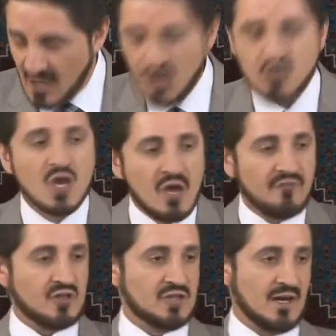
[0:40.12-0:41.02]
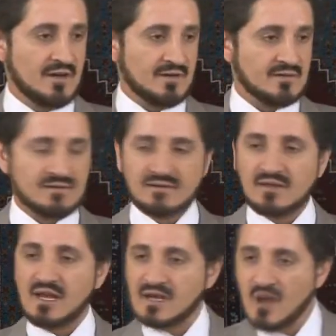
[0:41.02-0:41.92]
يعيش في الدار
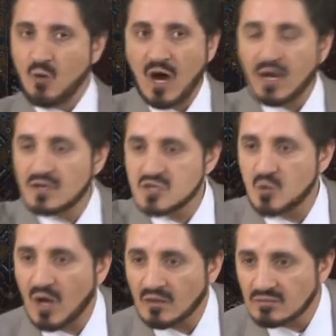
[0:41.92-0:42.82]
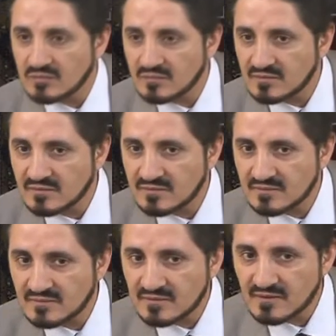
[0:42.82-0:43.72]
قال لك له حق الجوار
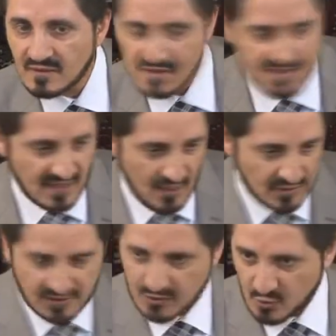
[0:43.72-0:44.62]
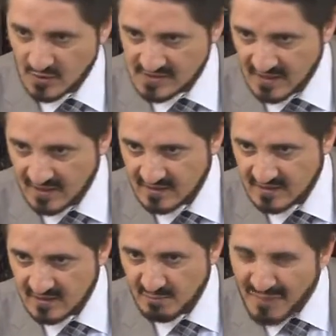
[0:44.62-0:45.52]
الزكوات حين توزع
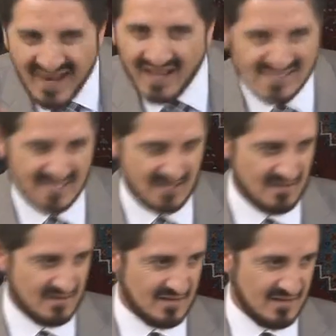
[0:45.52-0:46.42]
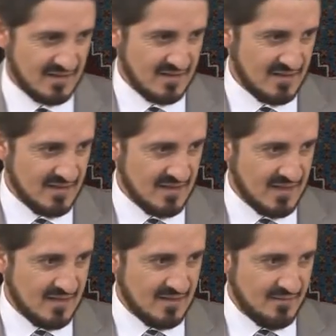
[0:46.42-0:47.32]
ما الأصل
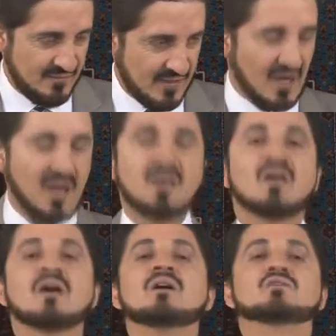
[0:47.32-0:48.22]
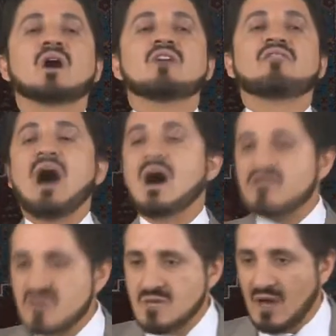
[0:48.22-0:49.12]
في رأي طائفة
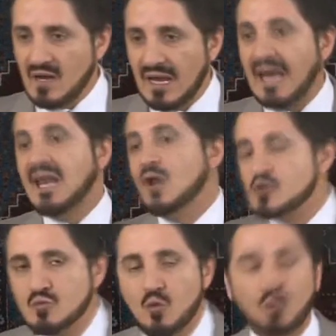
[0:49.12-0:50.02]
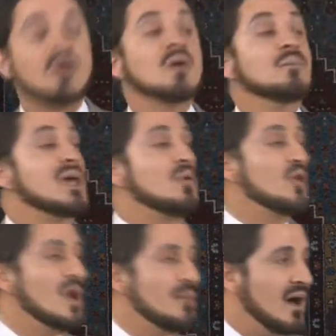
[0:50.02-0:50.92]
عظيمة لعلها الجمهور من
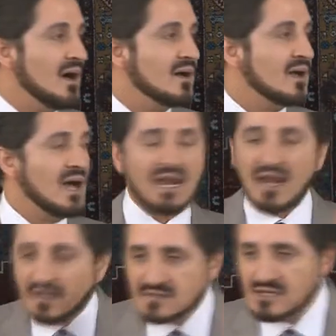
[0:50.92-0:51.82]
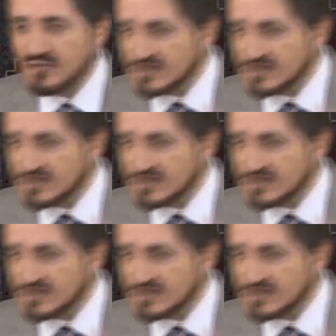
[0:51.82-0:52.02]
العلماء الأصل